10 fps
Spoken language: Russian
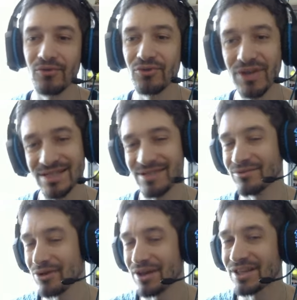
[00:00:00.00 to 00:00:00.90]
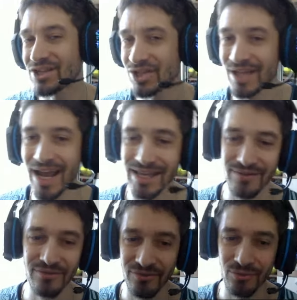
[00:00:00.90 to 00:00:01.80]
Но если вы только начинаете
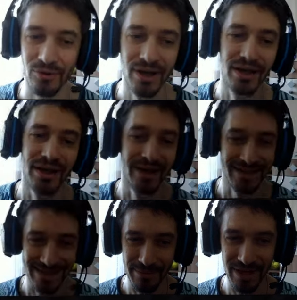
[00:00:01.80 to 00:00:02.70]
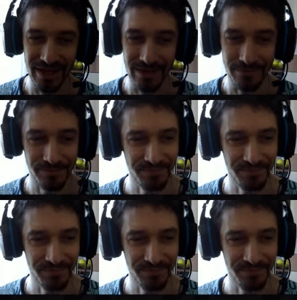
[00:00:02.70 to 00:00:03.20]
фифу, соберите.